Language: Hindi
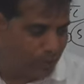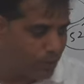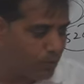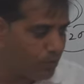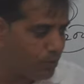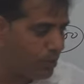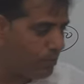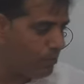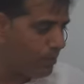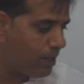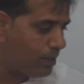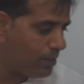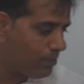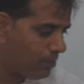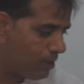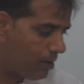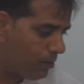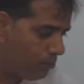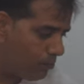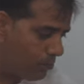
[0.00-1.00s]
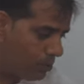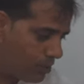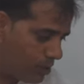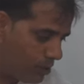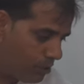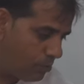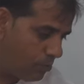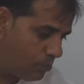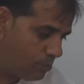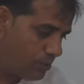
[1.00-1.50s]
के बाद में अब मुख्य
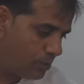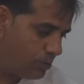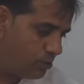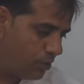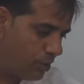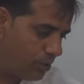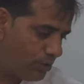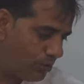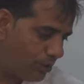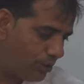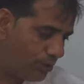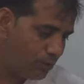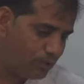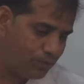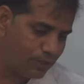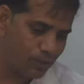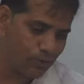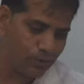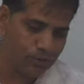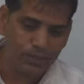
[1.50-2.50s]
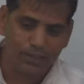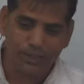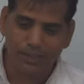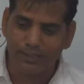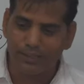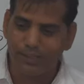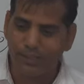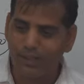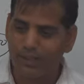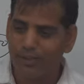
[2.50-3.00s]
रूप से जो आंदोलन होता है वो किनका
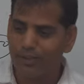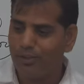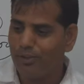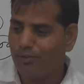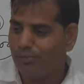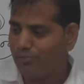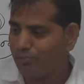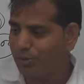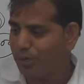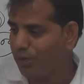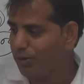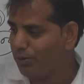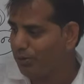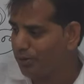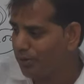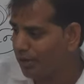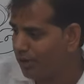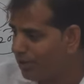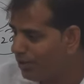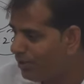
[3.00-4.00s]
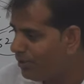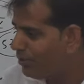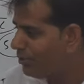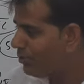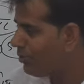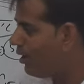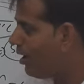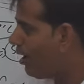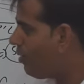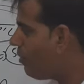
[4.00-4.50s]
था भीलों का तो
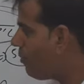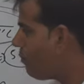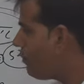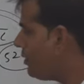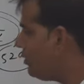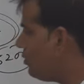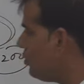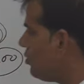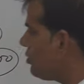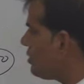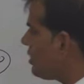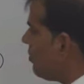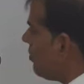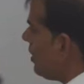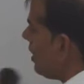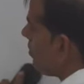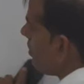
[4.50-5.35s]
अब अपन दूसरा में एक बार